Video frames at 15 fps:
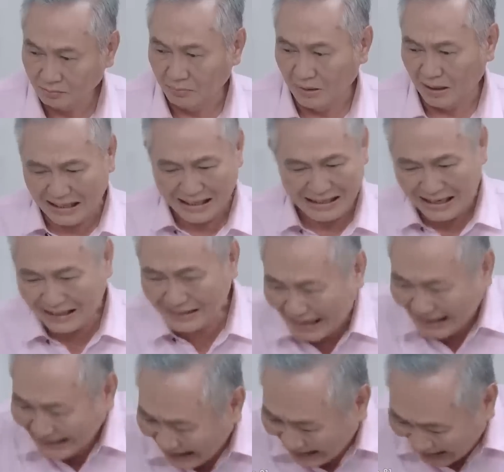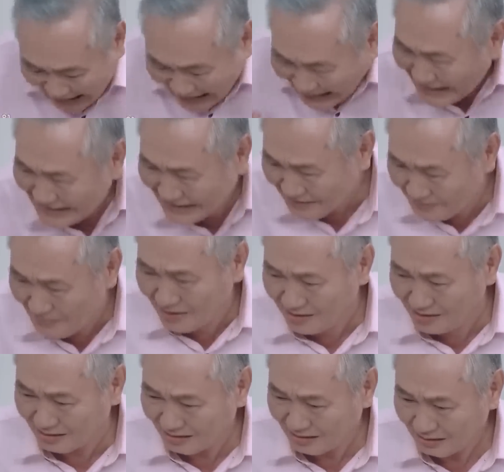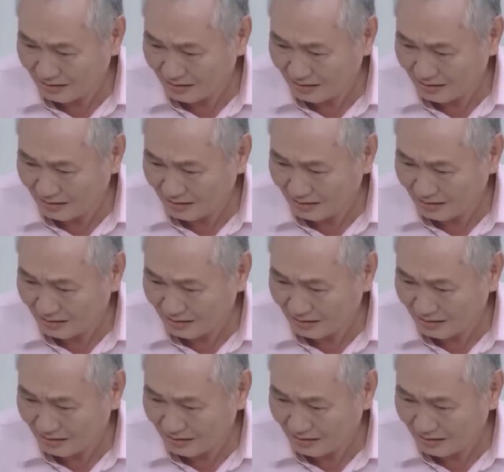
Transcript: mà ăn ăn ăn là ăn cái gì mới được